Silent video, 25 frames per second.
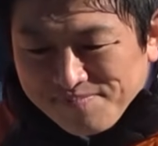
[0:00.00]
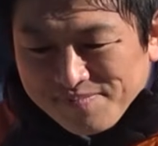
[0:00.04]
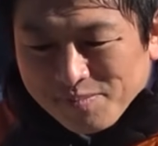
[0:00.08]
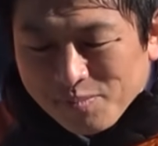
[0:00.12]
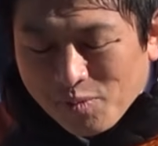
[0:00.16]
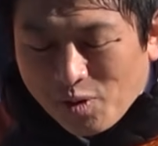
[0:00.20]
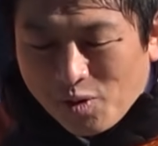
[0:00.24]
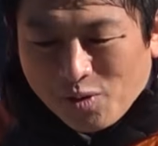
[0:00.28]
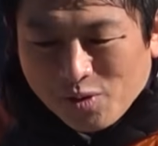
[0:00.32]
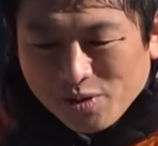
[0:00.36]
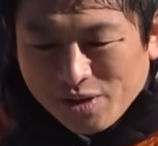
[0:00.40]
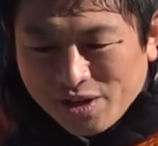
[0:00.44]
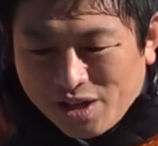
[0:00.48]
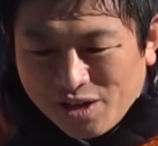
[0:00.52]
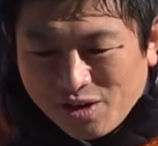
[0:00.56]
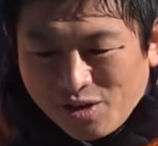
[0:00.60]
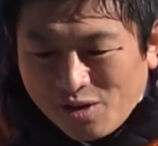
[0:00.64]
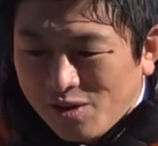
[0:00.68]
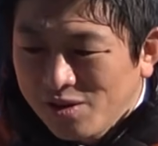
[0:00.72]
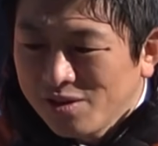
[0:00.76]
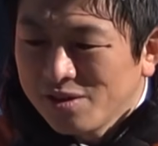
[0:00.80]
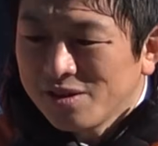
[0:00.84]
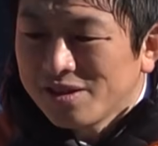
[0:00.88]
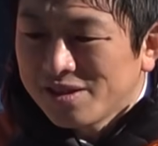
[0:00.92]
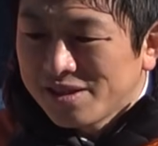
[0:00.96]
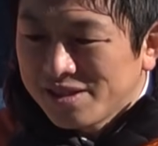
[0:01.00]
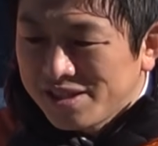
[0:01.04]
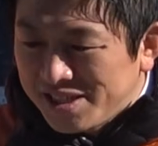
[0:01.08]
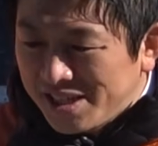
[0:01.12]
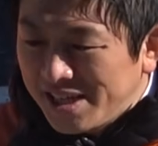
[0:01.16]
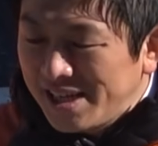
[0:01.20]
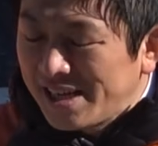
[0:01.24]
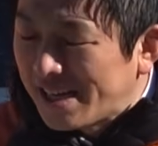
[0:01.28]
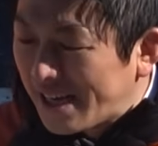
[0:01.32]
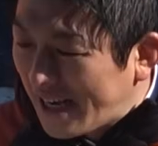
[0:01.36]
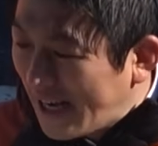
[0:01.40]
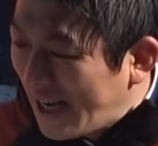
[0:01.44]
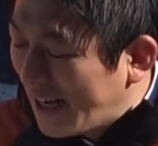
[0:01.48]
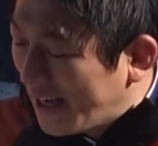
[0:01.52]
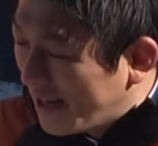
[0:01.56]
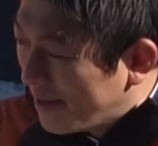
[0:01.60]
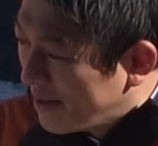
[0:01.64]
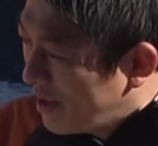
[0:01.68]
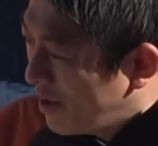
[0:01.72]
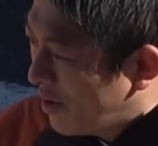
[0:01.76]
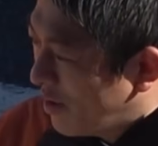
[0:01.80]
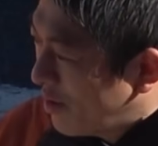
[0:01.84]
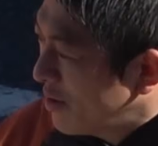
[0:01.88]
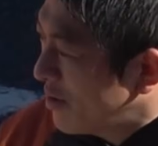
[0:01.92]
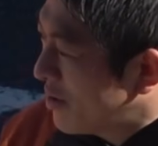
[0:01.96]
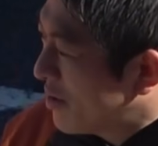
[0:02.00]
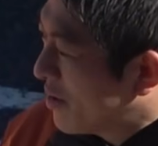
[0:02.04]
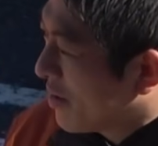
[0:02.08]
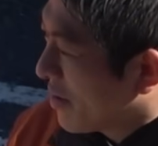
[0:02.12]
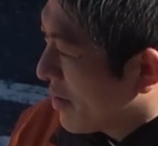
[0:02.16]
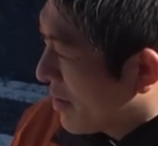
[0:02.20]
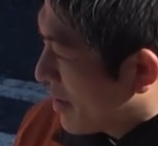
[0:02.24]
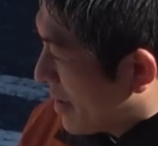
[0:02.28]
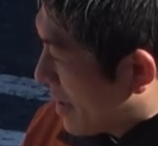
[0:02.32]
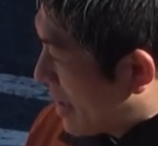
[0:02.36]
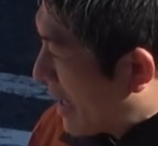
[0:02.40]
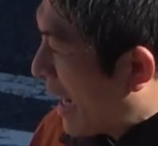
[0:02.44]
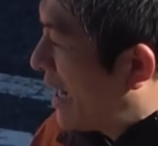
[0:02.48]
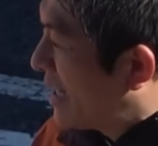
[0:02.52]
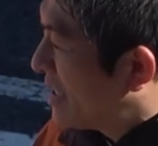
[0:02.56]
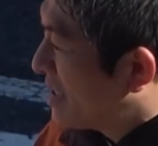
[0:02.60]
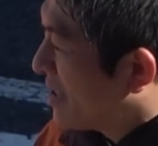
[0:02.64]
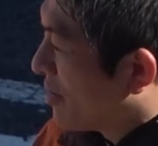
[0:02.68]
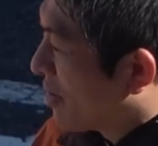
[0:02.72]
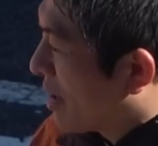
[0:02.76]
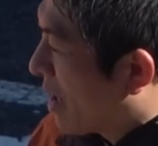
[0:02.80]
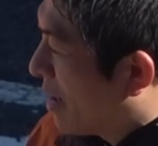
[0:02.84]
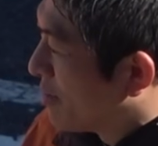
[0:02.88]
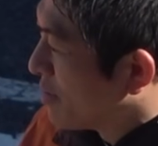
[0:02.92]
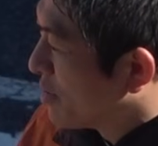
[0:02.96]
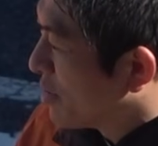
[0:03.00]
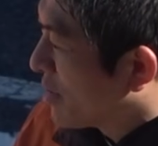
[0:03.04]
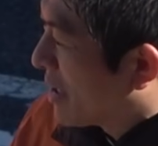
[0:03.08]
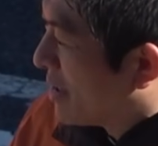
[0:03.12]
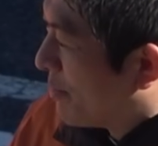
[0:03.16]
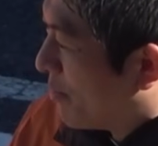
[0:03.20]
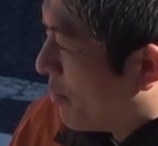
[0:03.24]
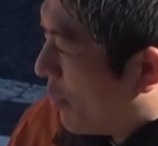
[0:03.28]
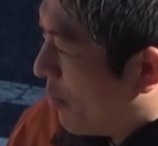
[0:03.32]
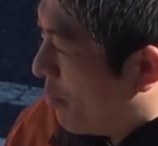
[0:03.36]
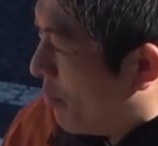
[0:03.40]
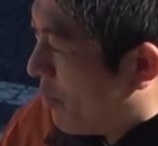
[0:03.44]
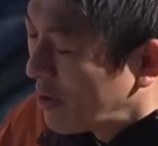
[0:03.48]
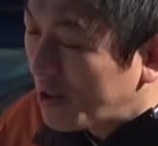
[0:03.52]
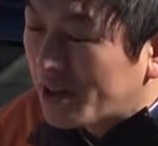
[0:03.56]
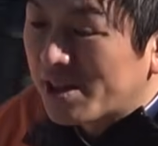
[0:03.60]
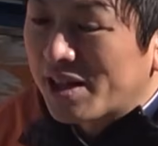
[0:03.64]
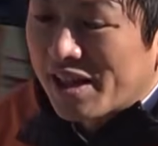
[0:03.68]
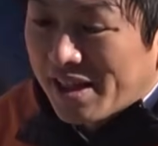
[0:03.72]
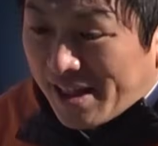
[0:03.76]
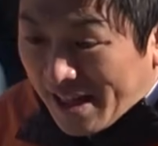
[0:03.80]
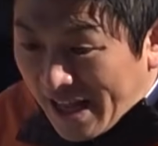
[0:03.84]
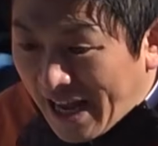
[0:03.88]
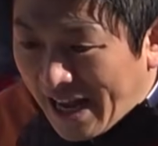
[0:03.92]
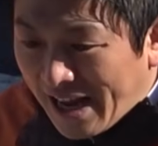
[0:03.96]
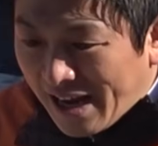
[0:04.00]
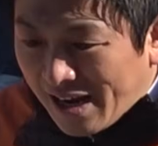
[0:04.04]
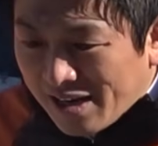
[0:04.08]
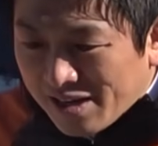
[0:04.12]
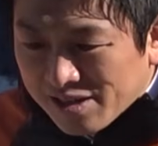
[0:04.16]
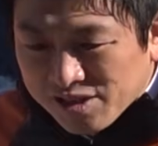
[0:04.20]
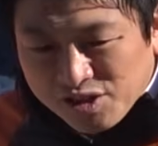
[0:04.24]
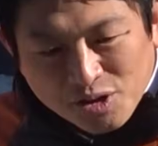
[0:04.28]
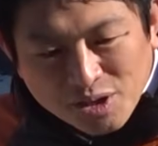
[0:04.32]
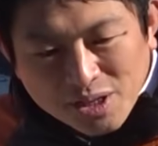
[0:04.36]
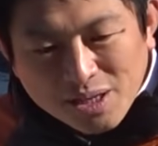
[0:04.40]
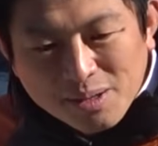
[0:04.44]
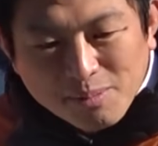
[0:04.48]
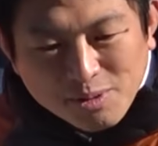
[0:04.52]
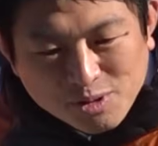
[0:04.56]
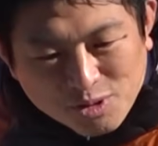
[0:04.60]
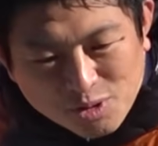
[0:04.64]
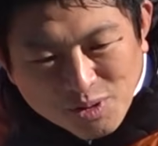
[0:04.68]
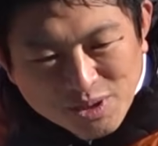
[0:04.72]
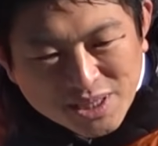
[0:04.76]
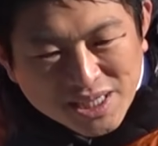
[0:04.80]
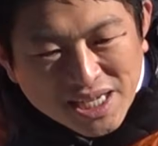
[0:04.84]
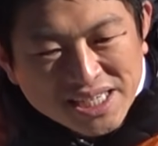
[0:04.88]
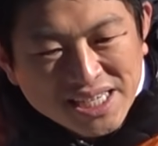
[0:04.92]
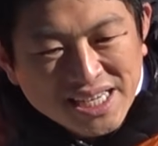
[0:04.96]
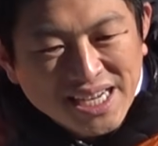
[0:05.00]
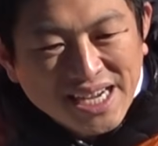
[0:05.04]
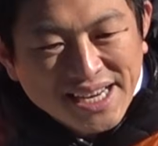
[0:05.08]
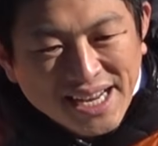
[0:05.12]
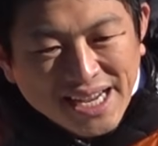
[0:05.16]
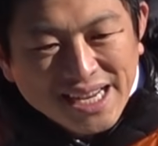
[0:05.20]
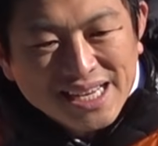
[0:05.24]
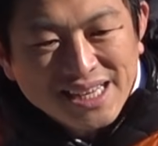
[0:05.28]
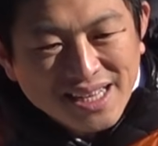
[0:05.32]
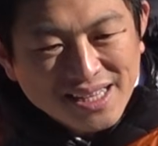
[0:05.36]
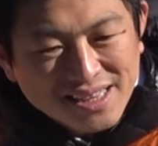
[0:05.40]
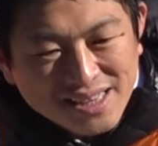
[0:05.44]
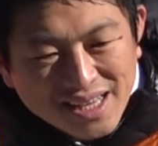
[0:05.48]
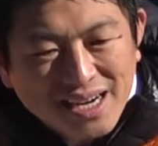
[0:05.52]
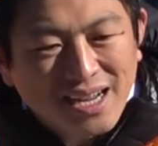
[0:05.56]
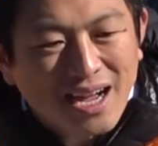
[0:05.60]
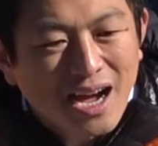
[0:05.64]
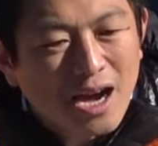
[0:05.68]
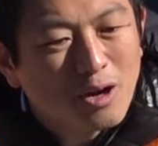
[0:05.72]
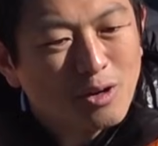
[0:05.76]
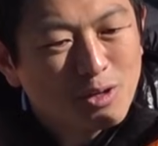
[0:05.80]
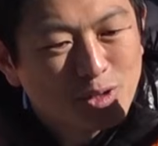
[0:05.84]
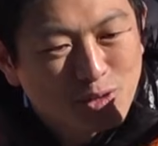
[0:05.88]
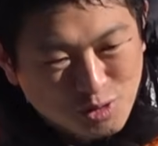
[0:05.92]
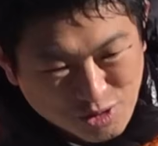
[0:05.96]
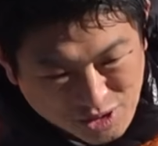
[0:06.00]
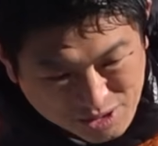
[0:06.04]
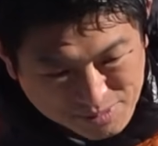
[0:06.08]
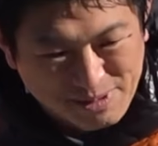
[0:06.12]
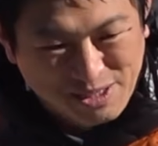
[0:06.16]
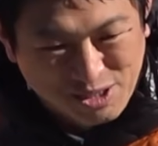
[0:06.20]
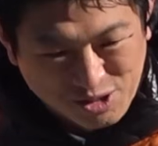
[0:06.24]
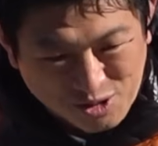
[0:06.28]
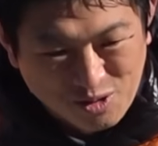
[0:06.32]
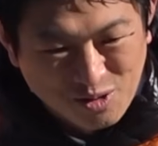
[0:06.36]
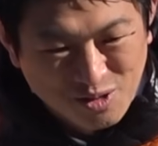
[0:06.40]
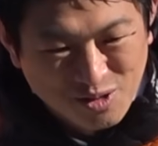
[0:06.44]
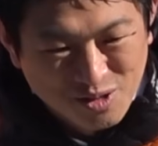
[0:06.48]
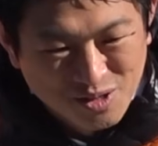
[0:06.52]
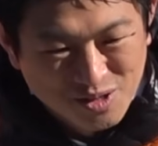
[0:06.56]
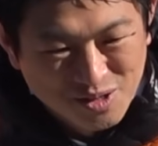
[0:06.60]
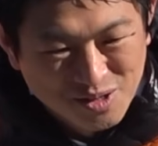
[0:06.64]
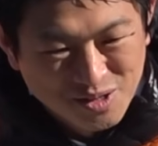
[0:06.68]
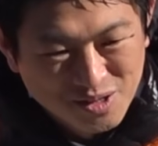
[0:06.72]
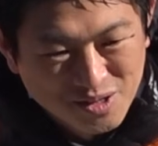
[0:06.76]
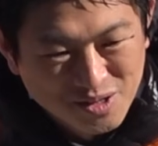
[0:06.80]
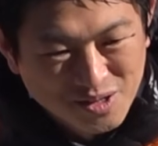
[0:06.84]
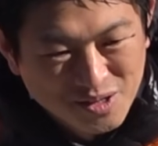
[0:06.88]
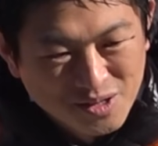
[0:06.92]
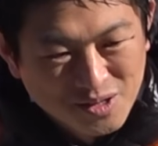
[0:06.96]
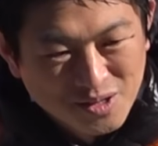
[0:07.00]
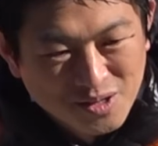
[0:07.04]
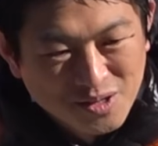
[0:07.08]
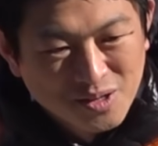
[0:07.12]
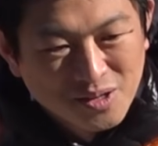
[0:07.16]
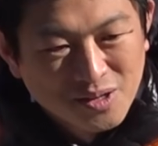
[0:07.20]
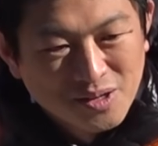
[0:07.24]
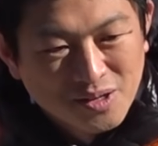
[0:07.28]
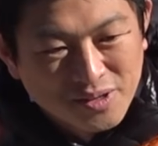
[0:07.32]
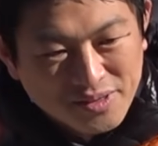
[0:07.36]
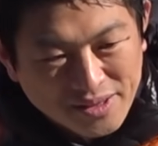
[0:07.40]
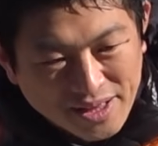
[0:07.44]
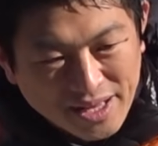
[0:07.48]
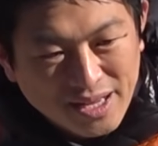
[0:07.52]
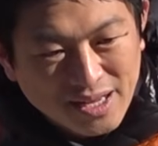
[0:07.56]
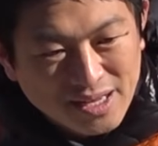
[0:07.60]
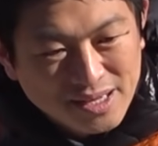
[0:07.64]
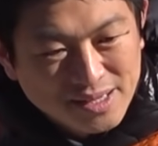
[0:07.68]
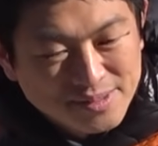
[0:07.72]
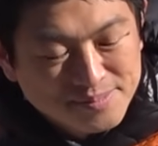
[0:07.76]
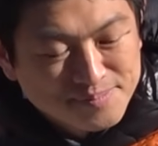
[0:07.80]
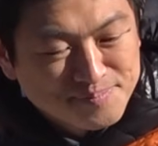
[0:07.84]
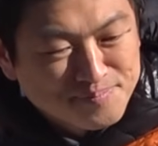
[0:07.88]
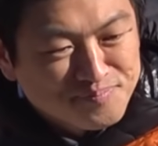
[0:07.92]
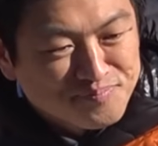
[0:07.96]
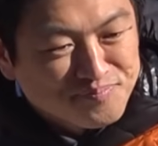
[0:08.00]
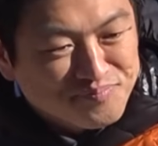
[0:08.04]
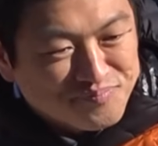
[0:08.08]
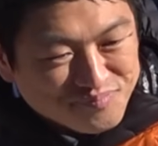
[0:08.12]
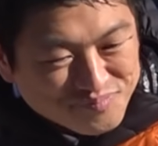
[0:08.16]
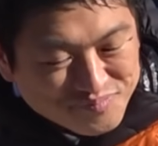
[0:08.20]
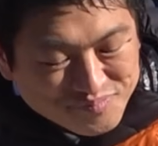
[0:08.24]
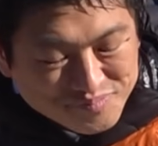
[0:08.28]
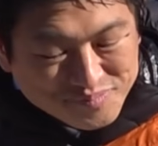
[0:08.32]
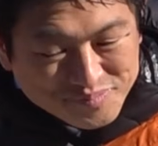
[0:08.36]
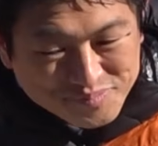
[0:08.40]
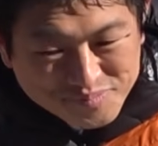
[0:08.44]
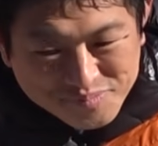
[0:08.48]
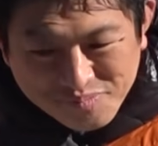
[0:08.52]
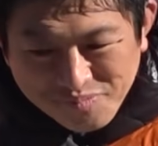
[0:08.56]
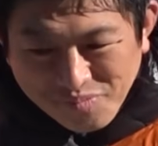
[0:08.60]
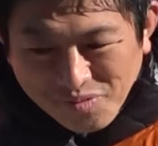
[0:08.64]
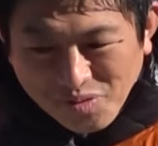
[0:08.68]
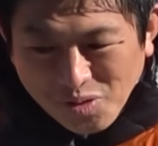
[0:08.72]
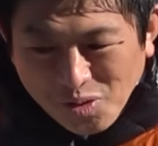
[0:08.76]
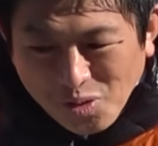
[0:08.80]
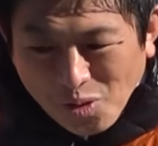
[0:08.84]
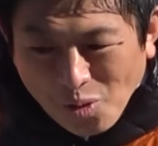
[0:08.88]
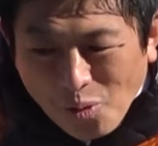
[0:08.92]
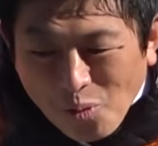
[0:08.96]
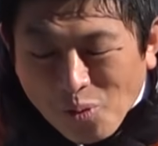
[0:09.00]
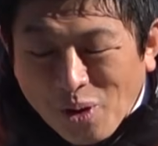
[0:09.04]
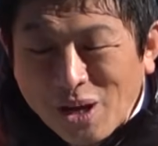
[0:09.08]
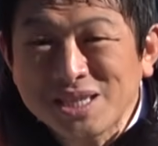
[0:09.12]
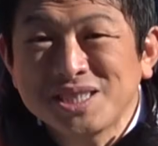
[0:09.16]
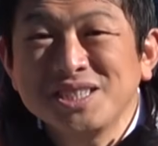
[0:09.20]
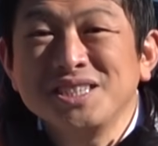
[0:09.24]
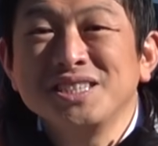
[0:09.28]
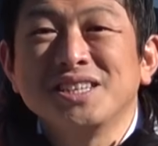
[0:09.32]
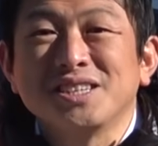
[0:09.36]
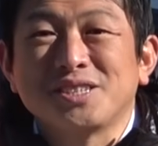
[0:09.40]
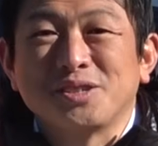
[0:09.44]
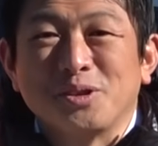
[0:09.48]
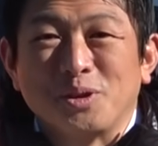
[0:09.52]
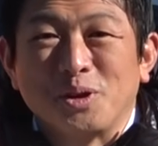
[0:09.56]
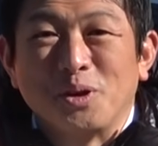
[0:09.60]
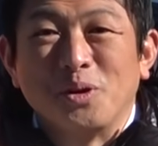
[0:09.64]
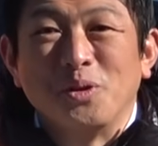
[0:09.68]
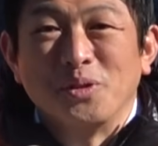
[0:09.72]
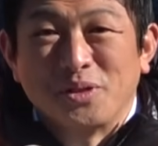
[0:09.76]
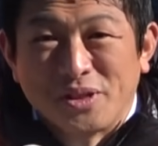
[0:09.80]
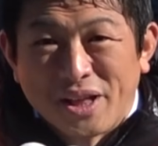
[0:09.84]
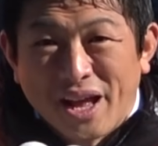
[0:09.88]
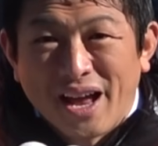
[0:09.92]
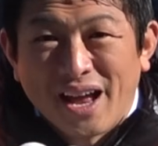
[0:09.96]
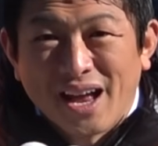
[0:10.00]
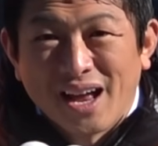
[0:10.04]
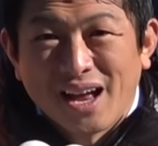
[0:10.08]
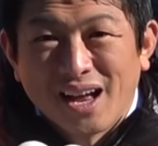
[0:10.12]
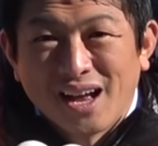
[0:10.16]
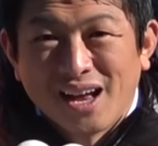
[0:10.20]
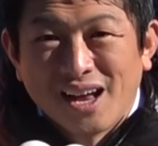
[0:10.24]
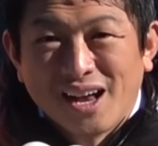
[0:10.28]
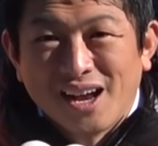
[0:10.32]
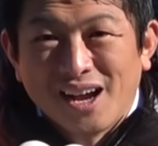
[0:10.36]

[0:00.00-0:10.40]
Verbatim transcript: もう日本人が日本の会社の株とかもう持ってて、それでも投資先がないんだったら、外国に投資しましょう。ね、おかしいんですよ、日本って。